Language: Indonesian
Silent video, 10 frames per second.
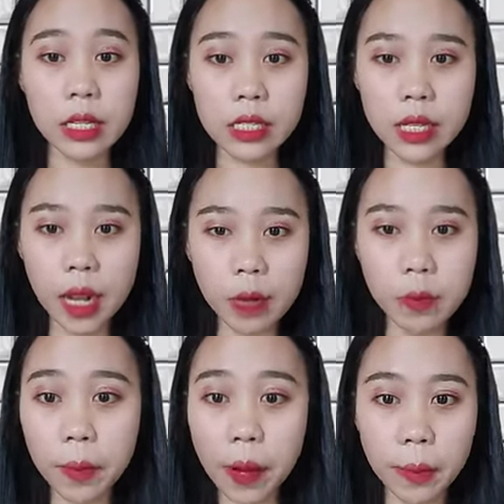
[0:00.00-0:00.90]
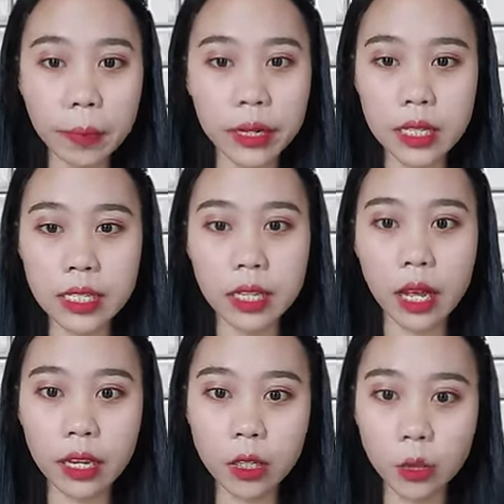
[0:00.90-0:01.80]
Selang beberapa menit
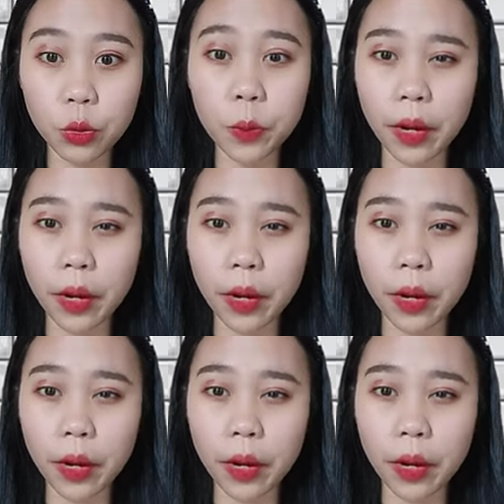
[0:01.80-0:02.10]
setelah itu,